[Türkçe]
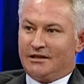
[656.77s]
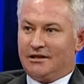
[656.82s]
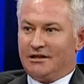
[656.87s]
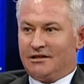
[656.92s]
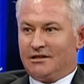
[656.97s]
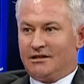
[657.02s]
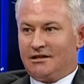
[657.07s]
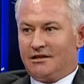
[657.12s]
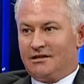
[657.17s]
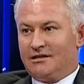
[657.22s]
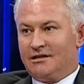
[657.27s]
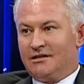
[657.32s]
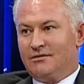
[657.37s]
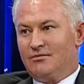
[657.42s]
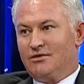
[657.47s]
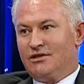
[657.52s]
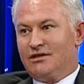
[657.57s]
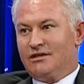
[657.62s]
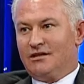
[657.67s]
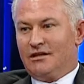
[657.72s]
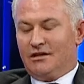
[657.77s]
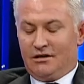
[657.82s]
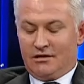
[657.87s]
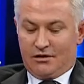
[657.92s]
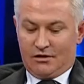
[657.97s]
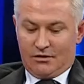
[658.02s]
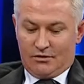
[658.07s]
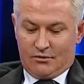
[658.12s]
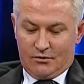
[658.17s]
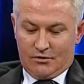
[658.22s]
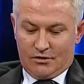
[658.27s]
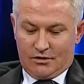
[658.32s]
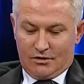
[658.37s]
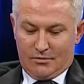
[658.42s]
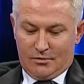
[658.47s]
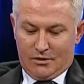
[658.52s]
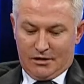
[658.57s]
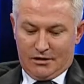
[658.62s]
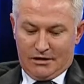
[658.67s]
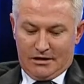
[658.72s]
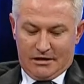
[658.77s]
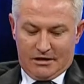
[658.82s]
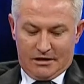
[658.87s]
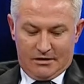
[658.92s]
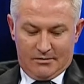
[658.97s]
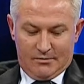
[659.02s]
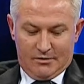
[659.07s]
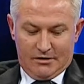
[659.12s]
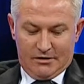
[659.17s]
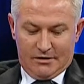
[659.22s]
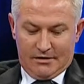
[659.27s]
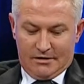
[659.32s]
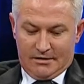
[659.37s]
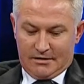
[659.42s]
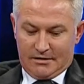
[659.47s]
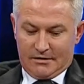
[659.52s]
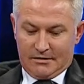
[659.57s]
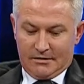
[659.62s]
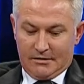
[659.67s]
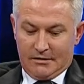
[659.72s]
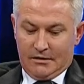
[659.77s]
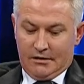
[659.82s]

geçerse biz de ancak o zaman geçebiliriz.